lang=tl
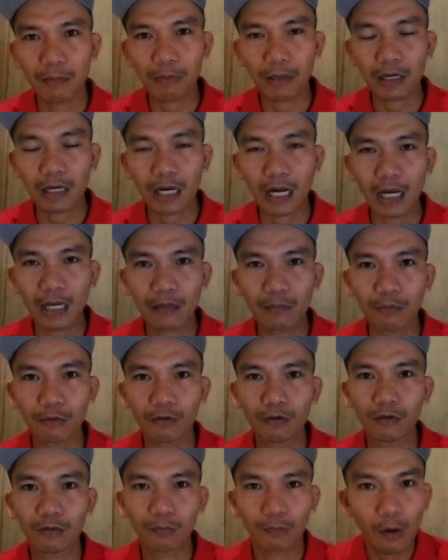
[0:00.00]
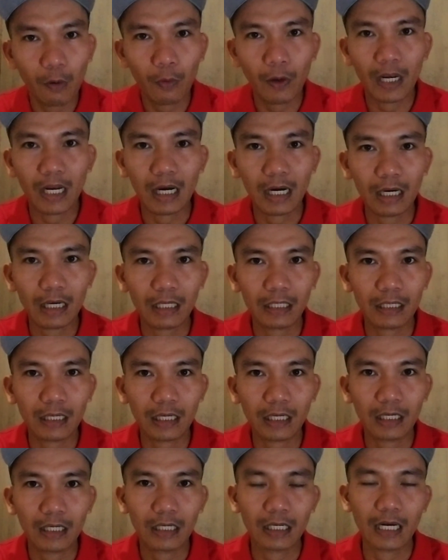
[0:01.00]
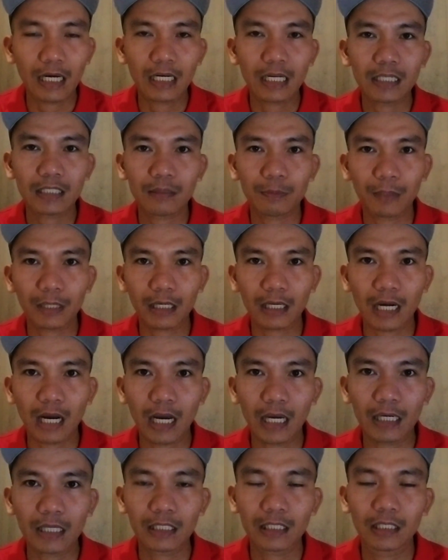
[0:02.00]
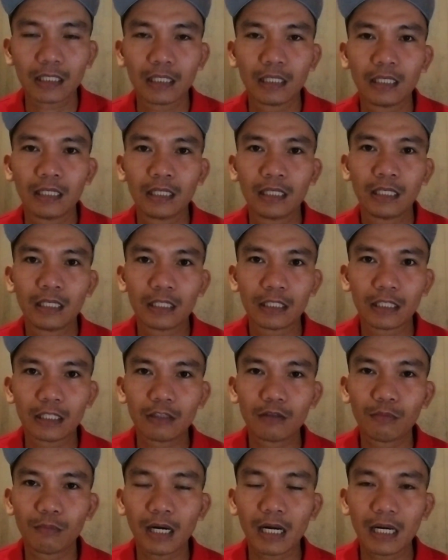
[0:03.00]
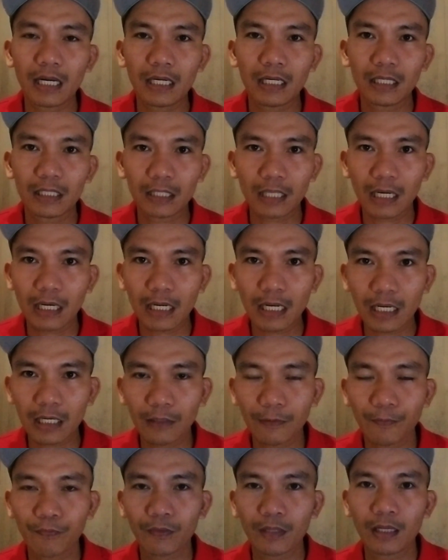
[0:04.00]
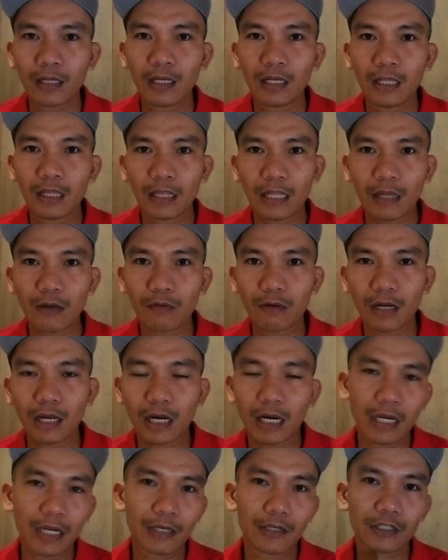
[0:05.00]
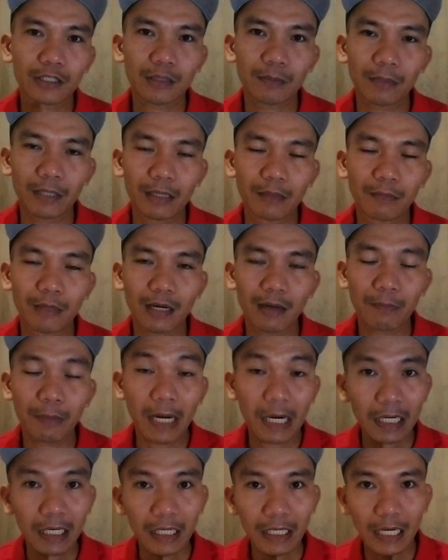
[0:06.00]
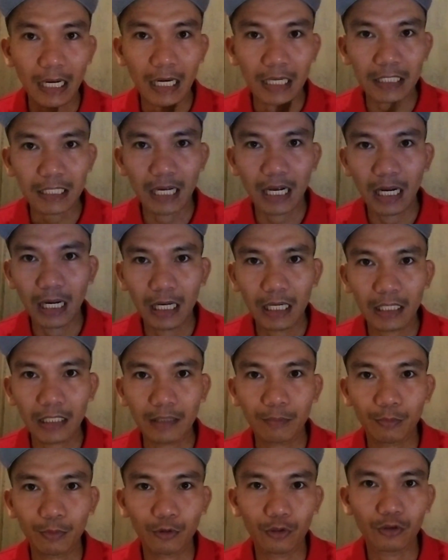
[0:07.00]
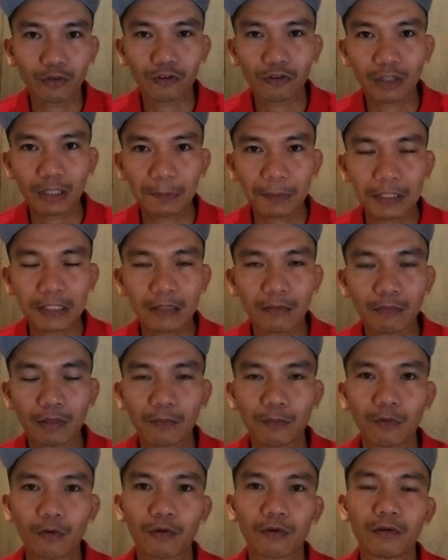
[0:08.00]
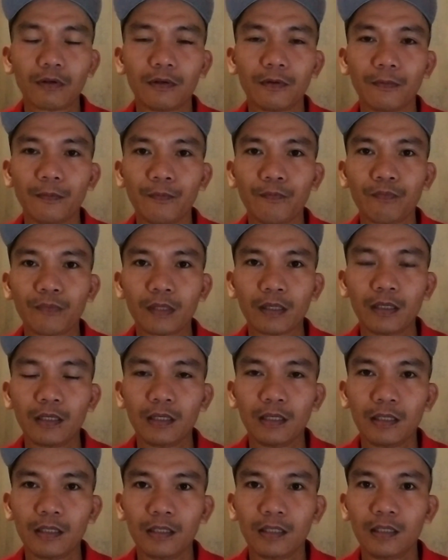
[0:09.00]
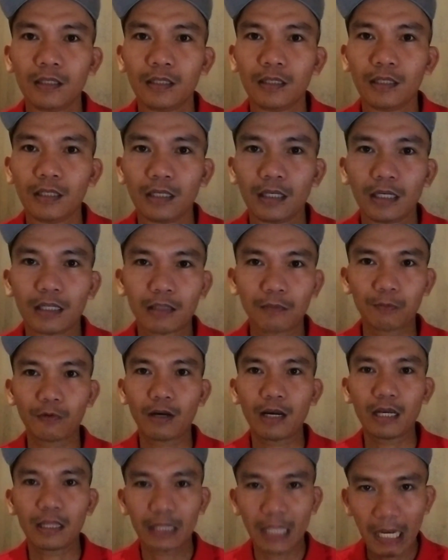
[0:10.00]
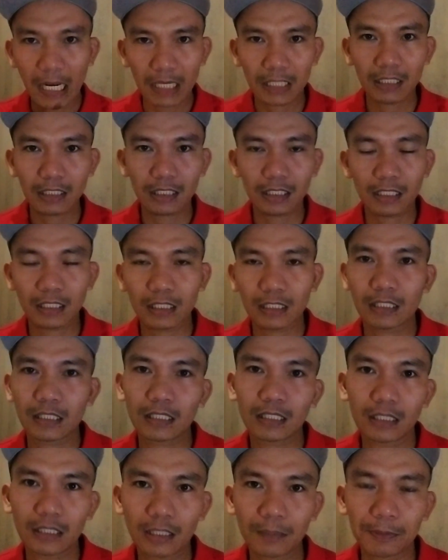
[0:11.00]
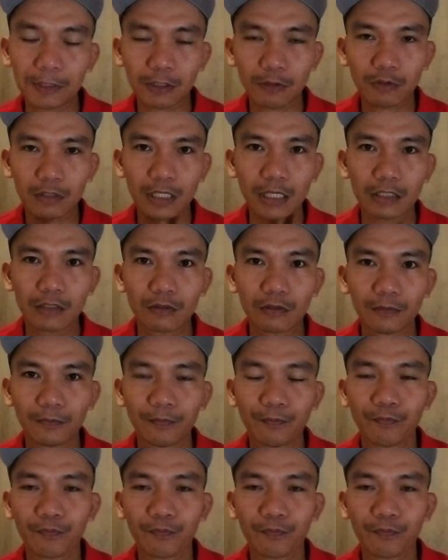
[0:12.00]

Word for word: yung pagkain mo mawalan ka rin ng gana sa pagkain yan yung mga dahilan lalo na nga yung sa mga panglasa yan po yung tips number 4 ito po ha last tips ko sa inyo